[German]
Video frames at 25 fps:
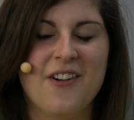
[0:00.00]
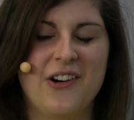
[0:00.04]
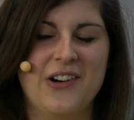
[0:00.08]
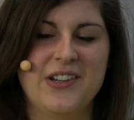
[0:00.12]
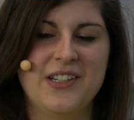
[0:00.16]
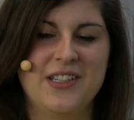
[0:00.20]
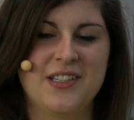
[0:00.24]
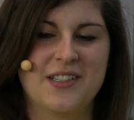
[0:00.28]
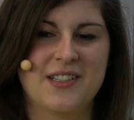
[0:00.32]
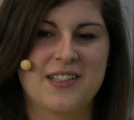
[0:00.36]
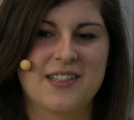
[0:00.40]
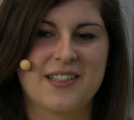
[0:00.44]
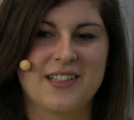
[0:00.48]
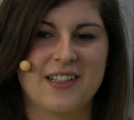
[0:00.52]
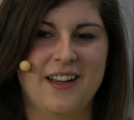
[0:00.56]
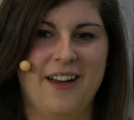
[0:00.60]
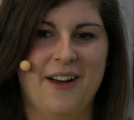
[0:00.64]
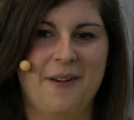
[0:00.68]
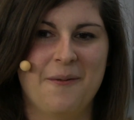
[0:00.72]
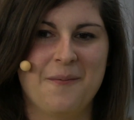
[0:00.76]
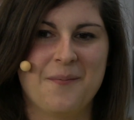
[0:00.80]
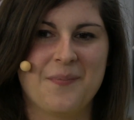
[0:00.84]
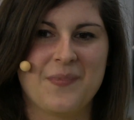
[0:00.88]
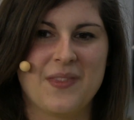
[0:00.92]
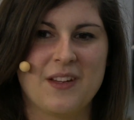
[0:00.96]
Und
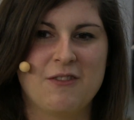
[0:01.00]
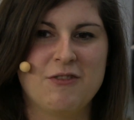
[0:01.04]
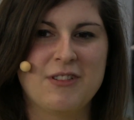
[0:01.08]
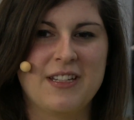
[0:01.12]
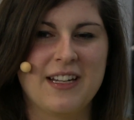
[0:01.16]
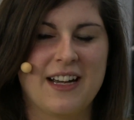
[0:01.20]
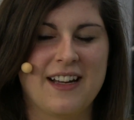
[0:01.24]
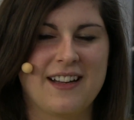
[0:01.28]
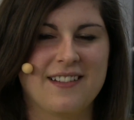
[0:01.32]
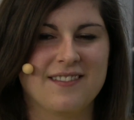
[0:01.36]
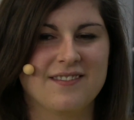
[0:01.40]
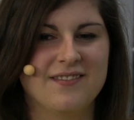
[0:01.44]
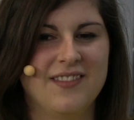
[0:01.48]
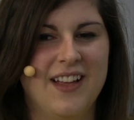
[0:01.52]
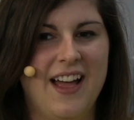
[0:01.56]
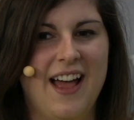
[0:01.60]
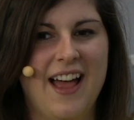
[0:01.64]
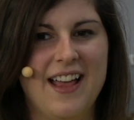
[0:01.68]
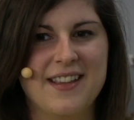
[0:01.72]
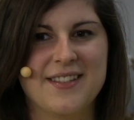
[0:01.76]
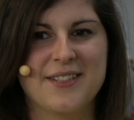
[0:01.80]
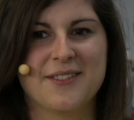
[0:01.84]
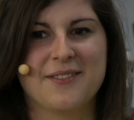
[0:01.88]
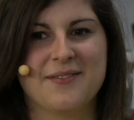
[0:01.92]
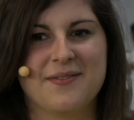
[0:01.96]
ähm, gut, da,
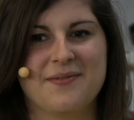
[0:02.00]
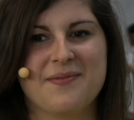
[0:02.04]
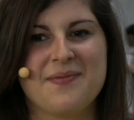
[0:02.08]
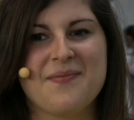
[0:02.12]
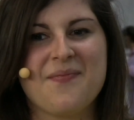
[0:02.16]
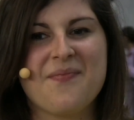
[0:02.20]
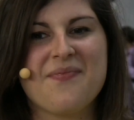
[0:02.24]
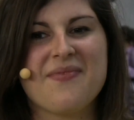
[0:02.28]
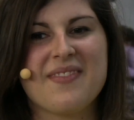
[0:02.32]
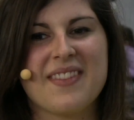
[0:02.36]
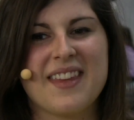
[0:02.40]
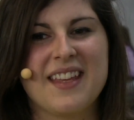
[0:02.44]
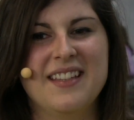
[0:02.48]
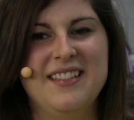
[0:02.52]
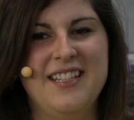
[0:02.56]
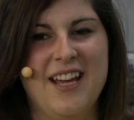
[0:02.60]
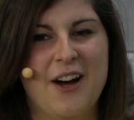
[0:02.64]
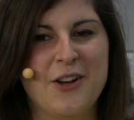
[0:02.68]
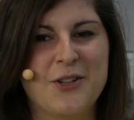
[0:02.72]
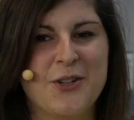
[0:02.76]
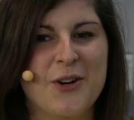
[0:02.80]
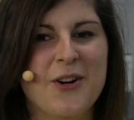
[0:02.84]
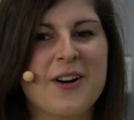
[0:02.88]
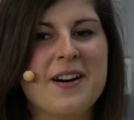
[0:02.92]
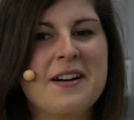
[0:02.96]
also die
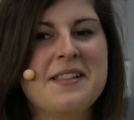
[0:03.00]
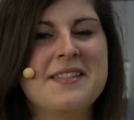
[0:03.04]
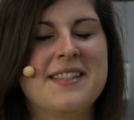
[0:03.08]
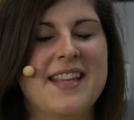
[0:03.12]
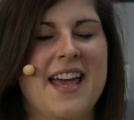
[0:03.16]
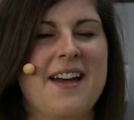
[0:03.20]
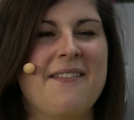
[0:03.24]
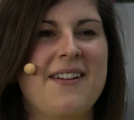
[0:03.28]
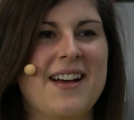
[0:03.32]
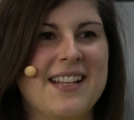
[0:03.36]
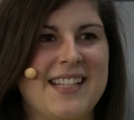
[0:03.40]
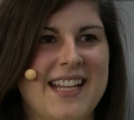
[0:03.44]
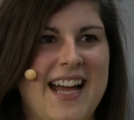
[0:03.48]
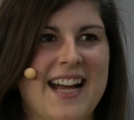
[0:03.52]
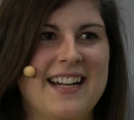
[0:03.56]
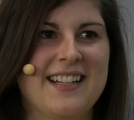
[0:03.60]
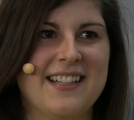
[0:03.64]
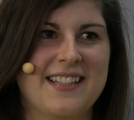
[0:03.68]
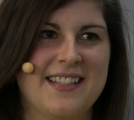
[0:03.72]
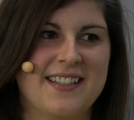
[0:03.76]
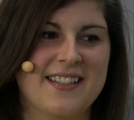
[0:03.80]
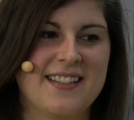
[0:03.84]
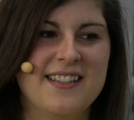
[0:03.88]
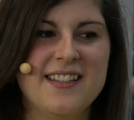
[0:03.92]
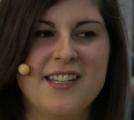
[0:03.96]
Autorin selber sagt,
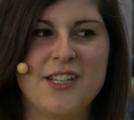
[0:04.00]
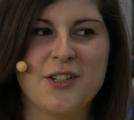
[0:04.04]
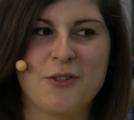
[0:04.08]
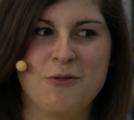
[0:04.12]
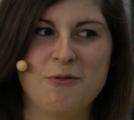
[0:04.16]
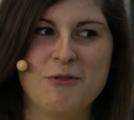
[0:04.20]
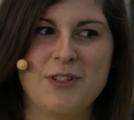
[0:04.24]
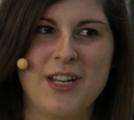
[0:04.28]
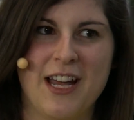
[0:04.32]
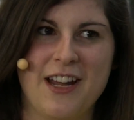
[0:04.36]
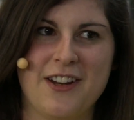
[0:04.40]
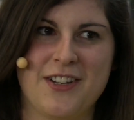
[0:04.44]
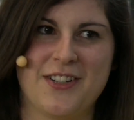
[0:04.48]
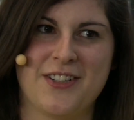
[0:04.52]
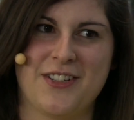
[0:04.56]
dass es nicht guter